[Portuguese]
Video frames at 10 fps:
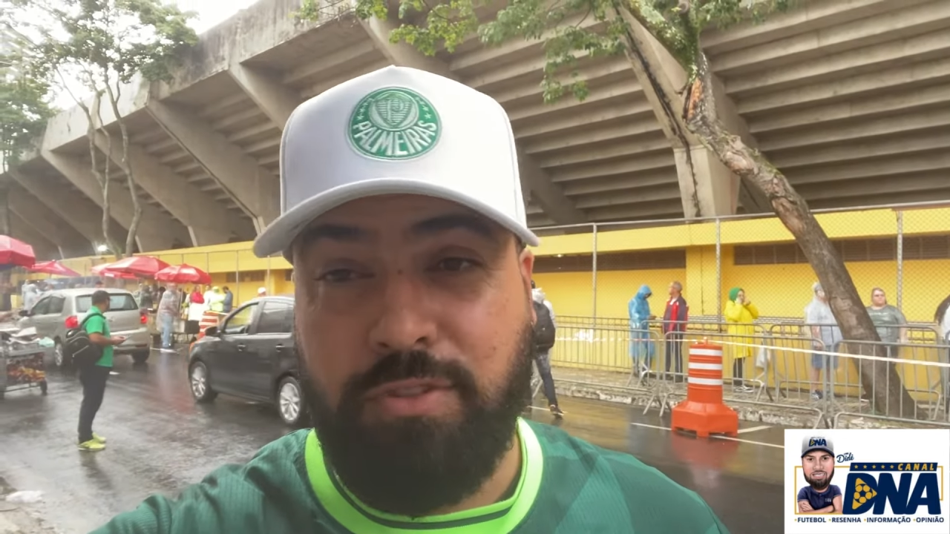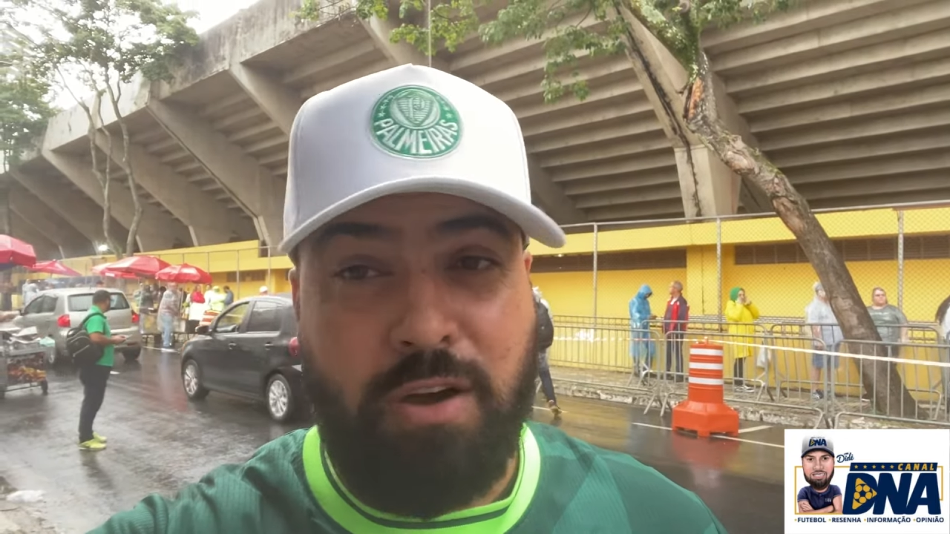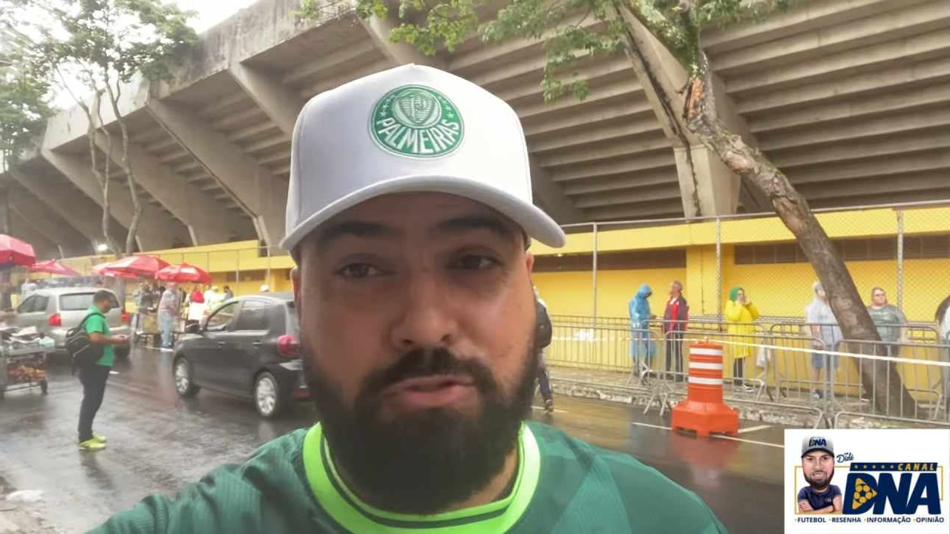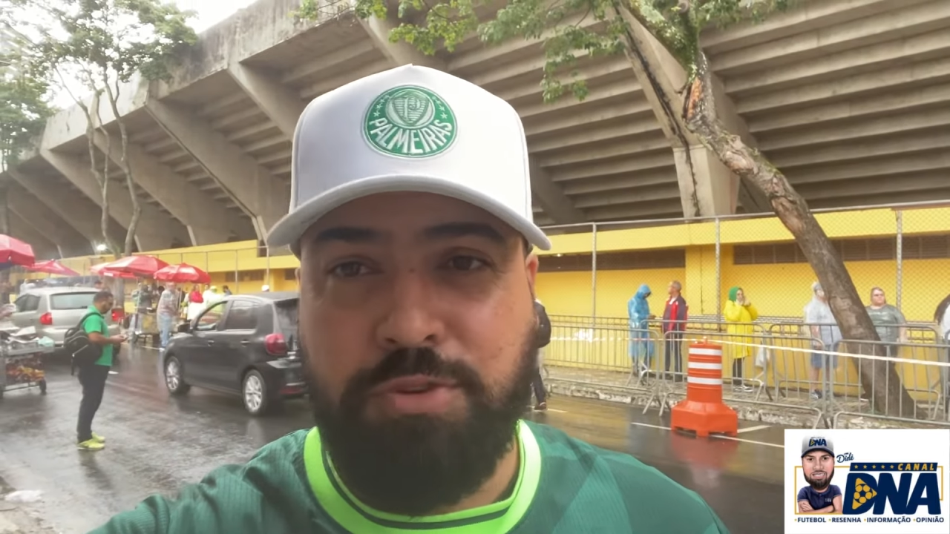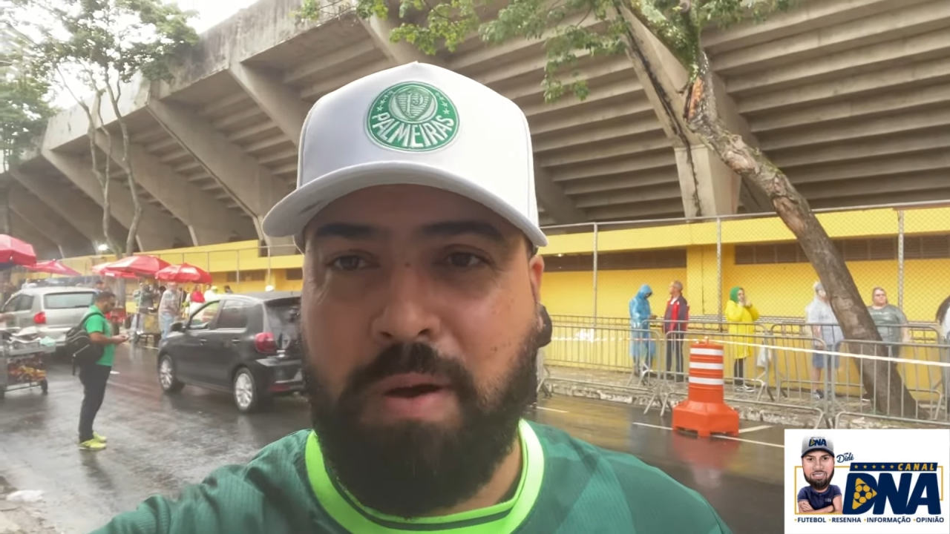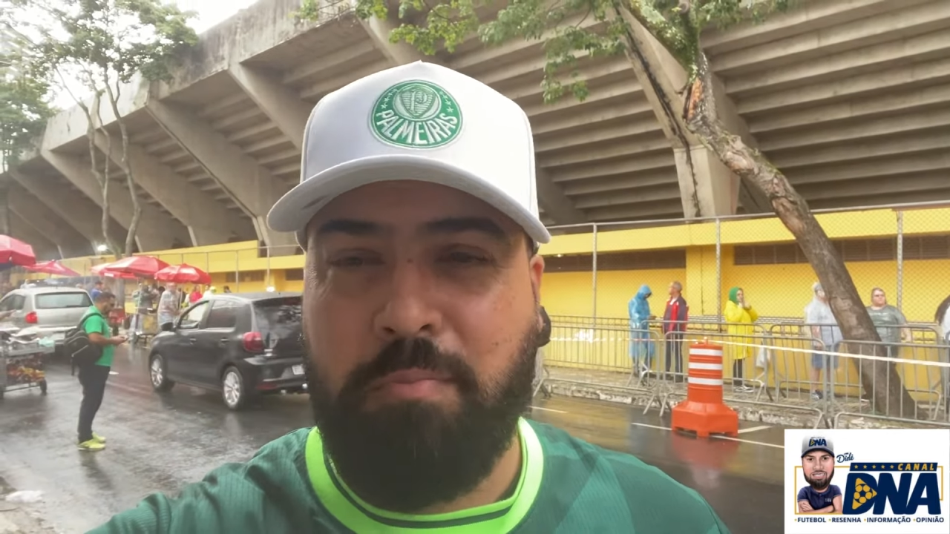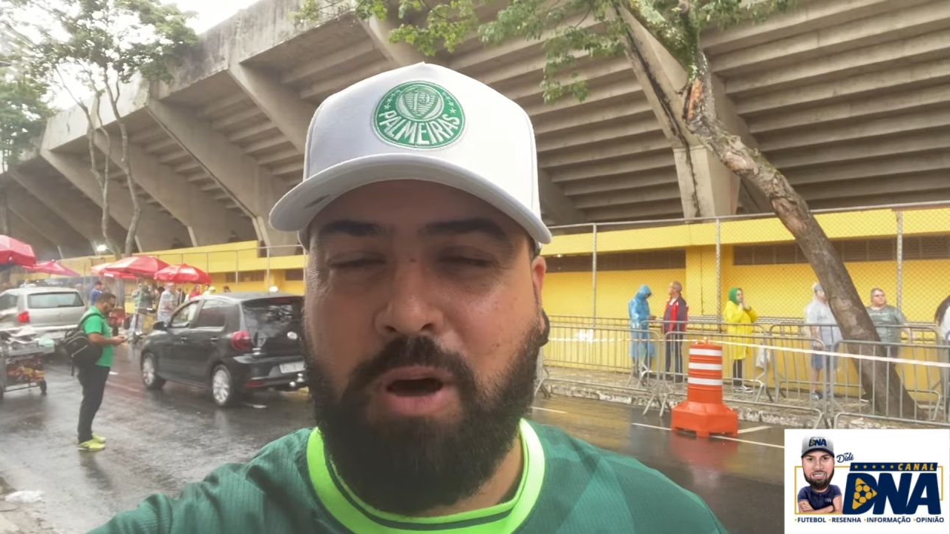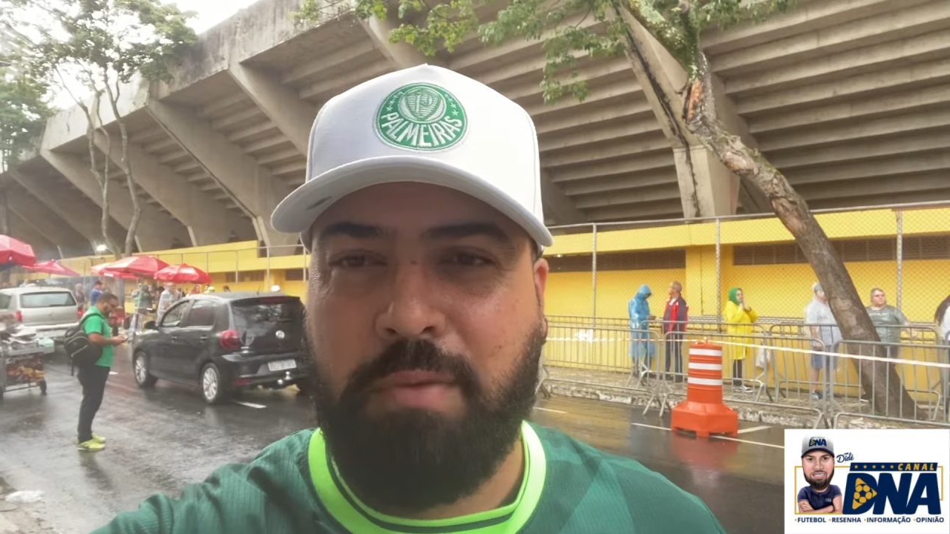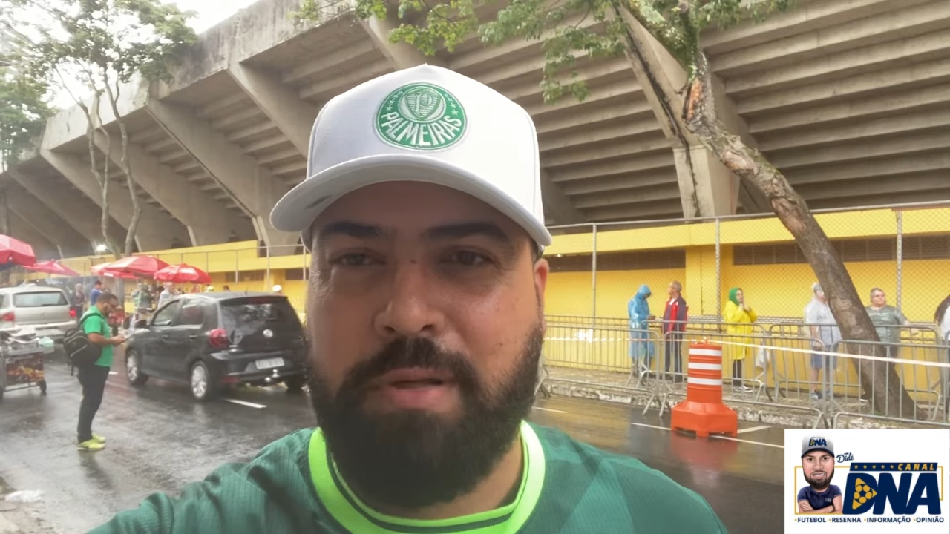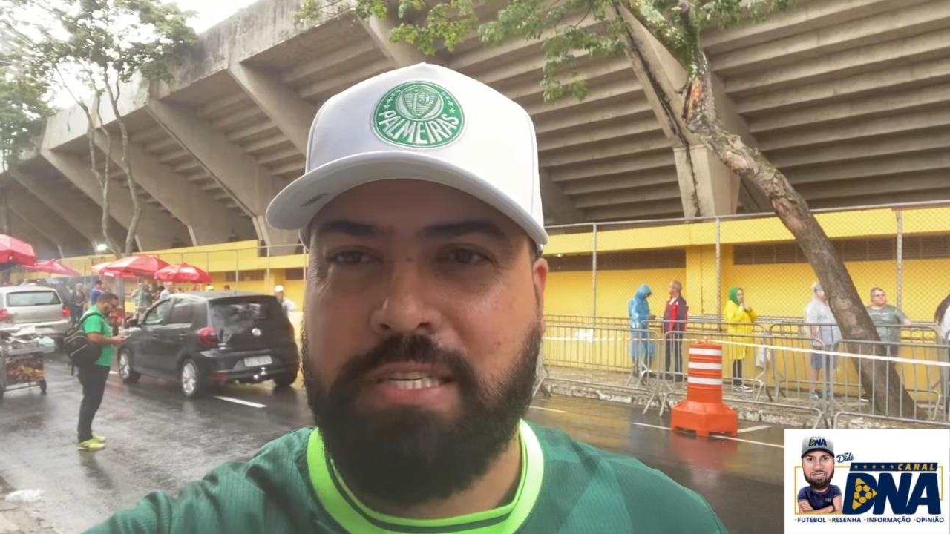na última
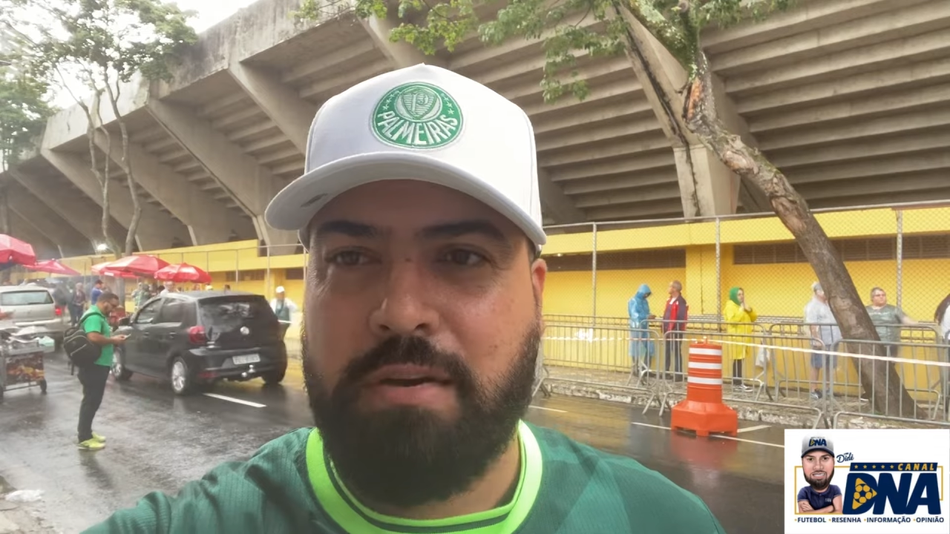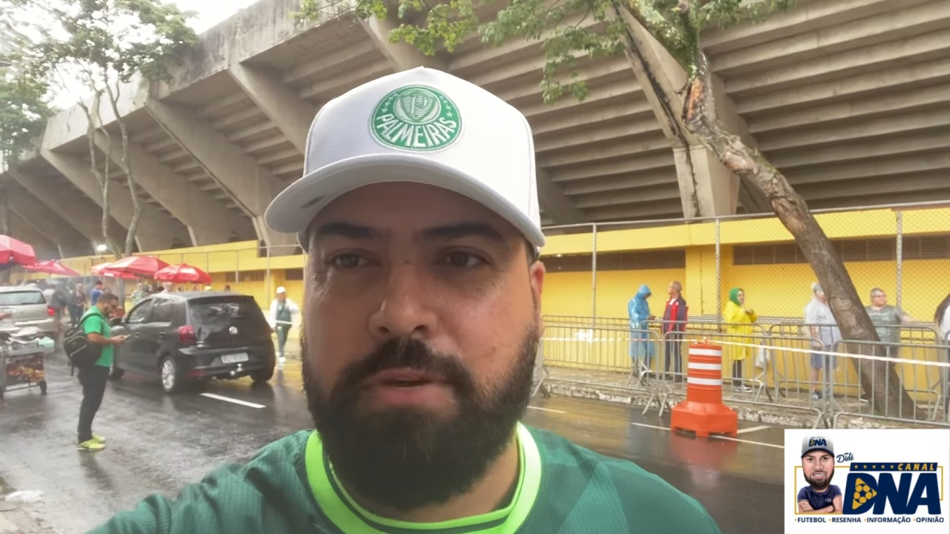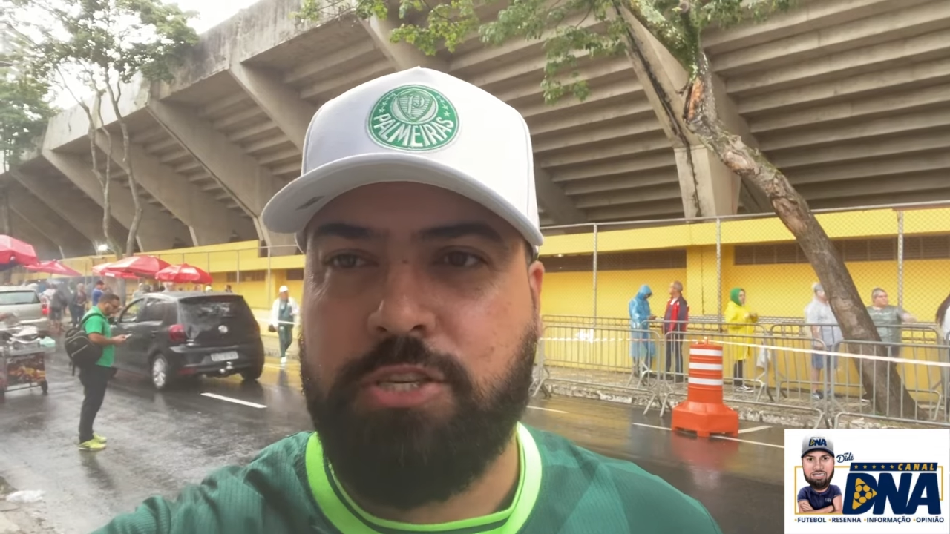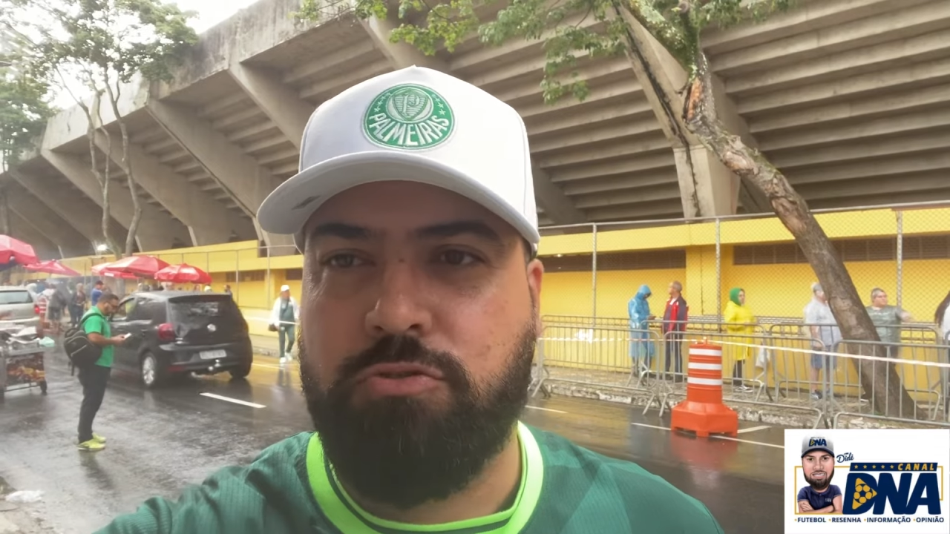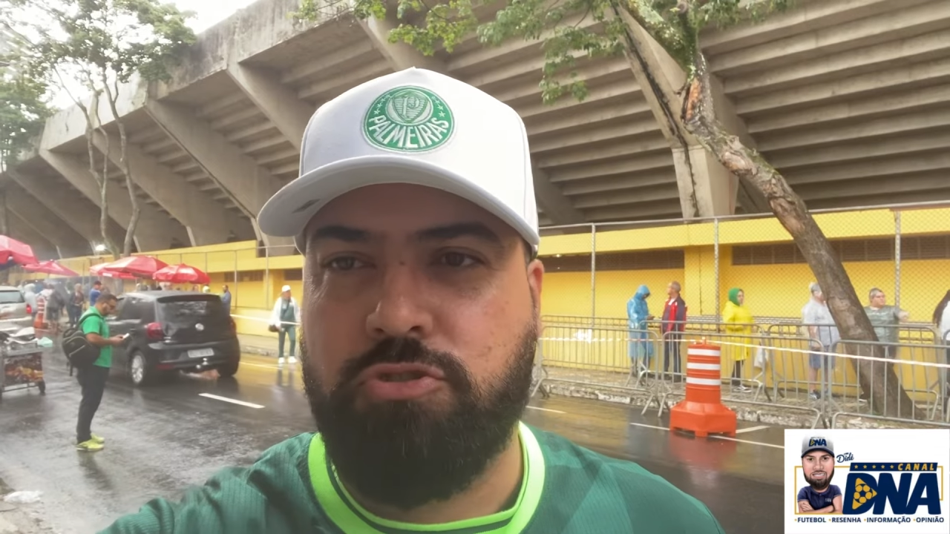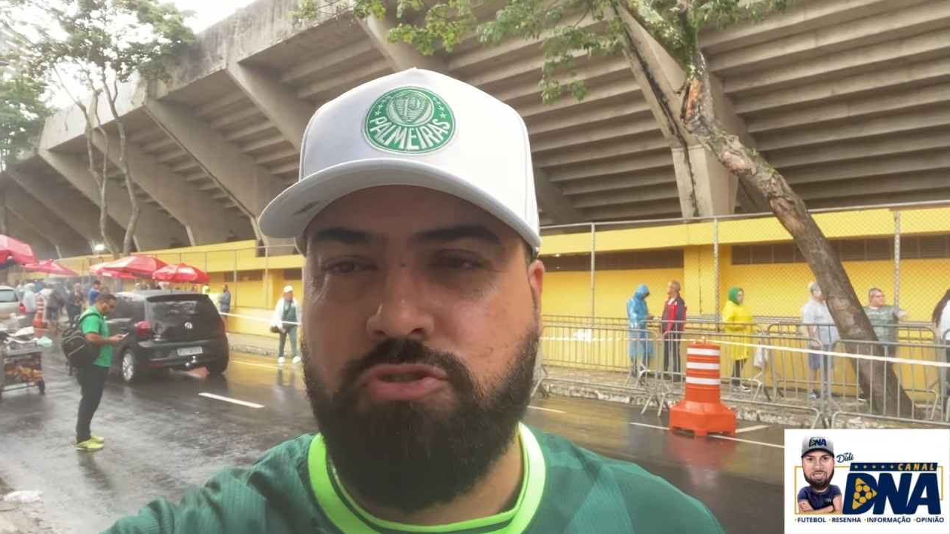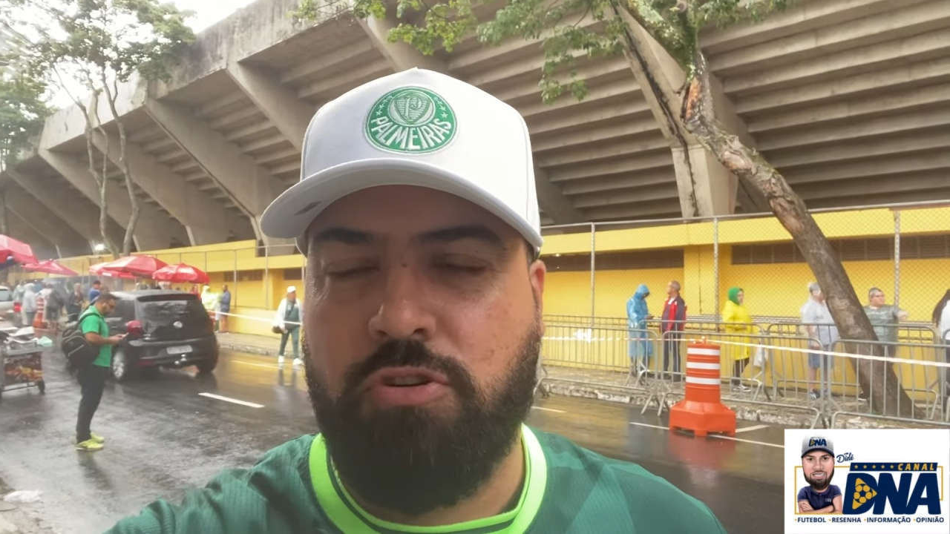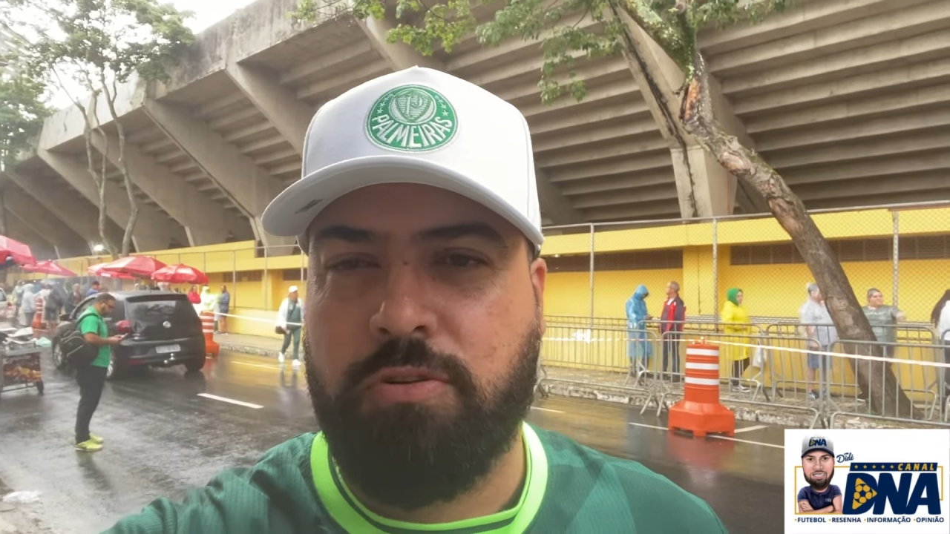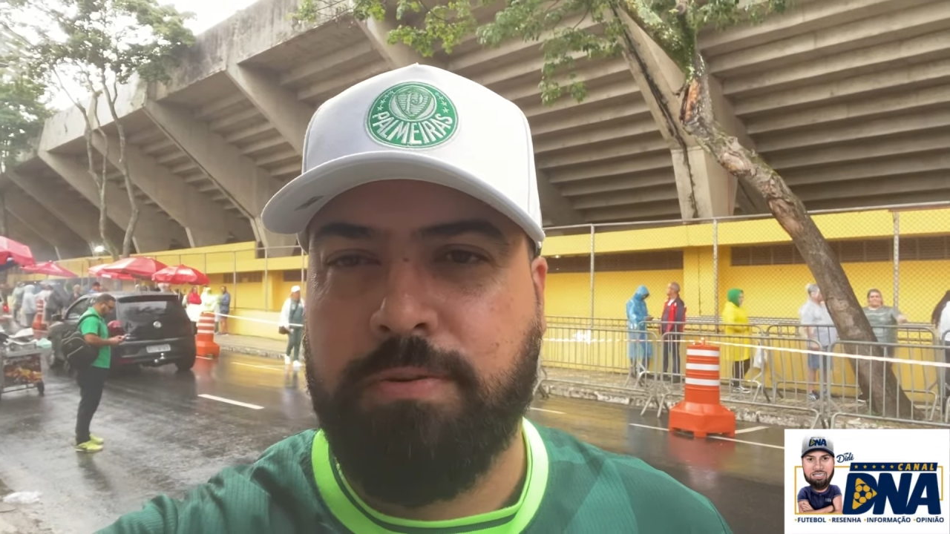bola praticamente do jogo,